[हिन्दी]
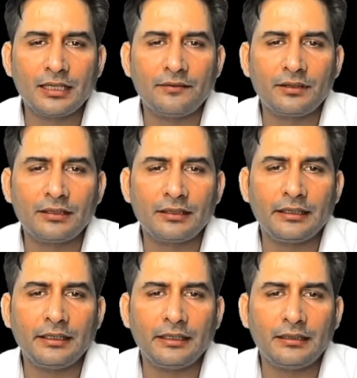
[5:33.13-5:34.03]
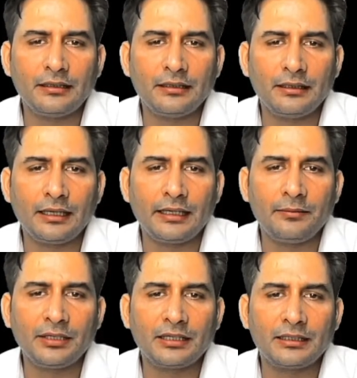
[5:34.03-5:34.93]
सेवन एट
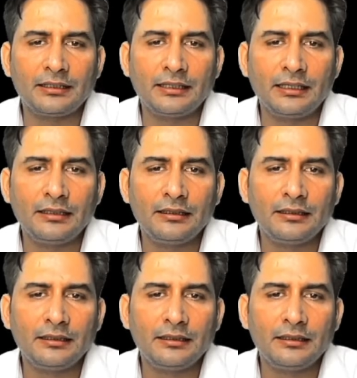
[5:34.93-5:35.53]
नाइन भी कर देता है